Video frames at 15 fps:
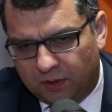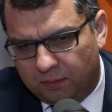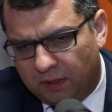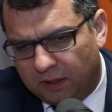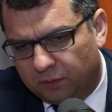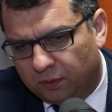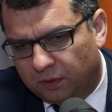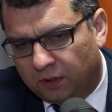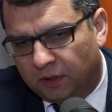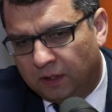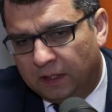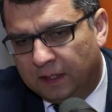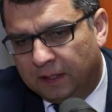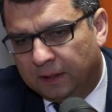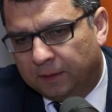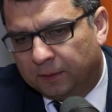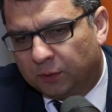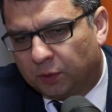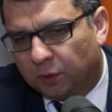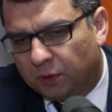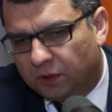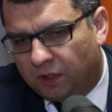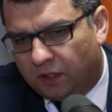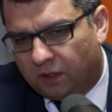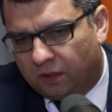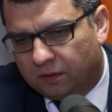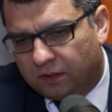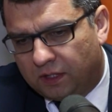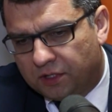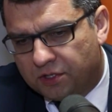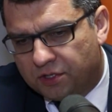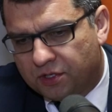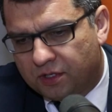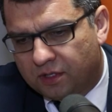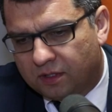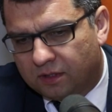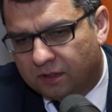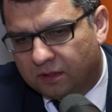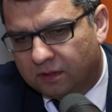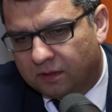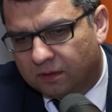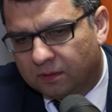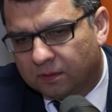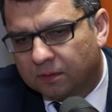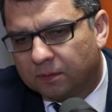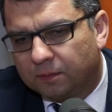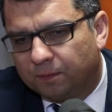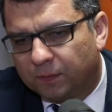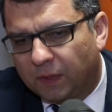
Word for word: tematu, to trudno też y,